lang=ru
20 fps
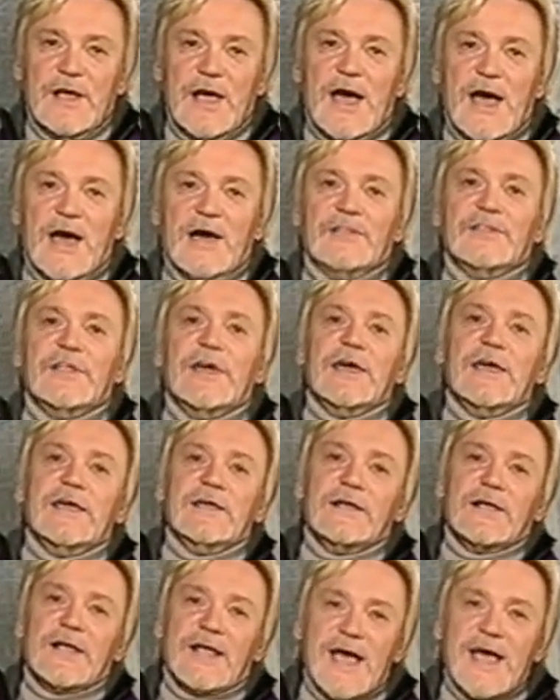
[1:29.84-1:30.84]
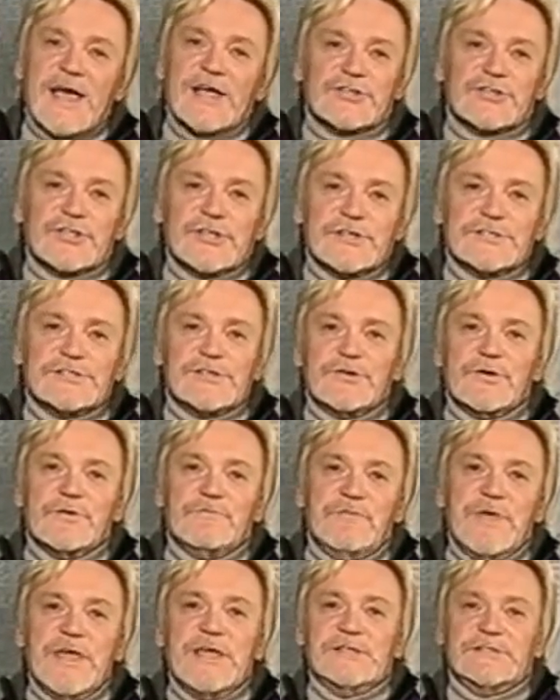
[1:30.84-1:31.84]
А она, каждая из
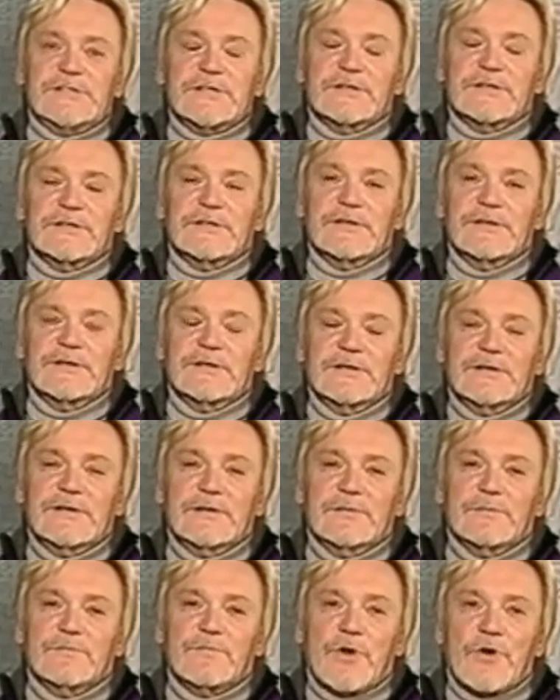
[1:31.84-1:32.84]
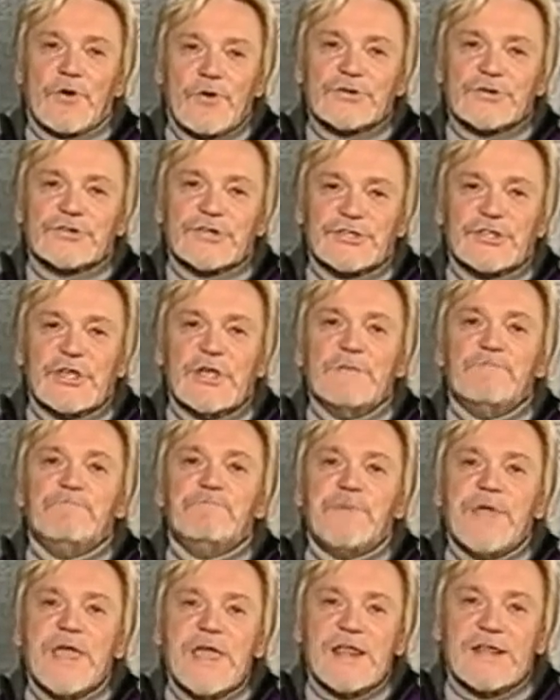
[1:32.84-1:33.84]
ее песен, прожита и
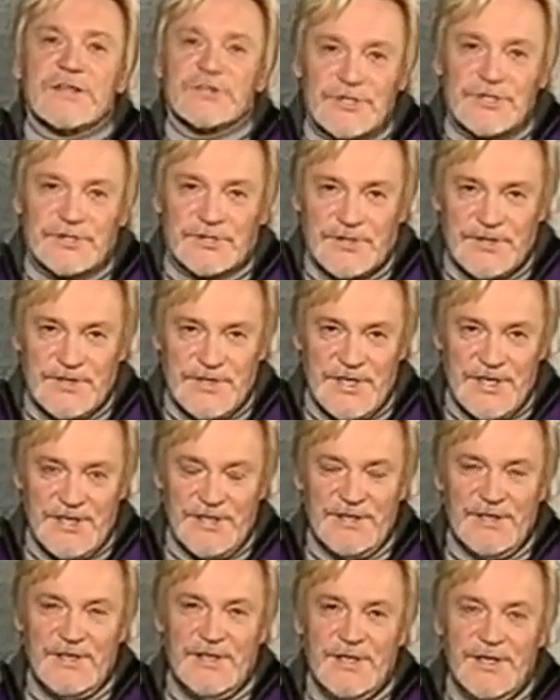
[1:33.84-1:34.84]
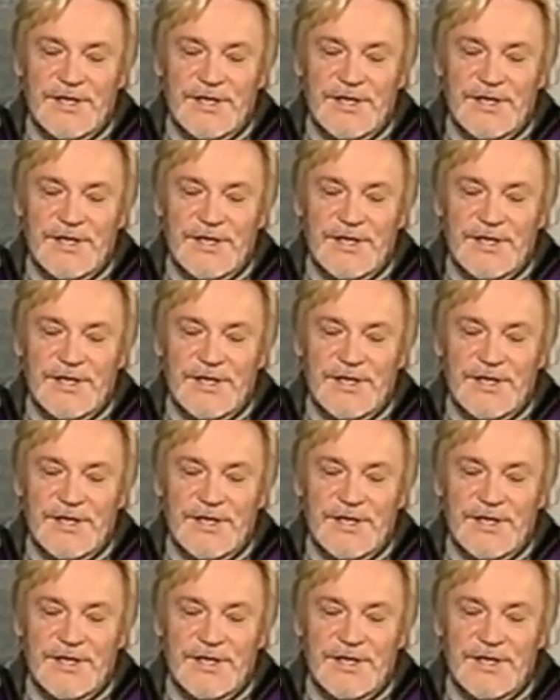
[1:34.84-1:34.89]
пережита ей.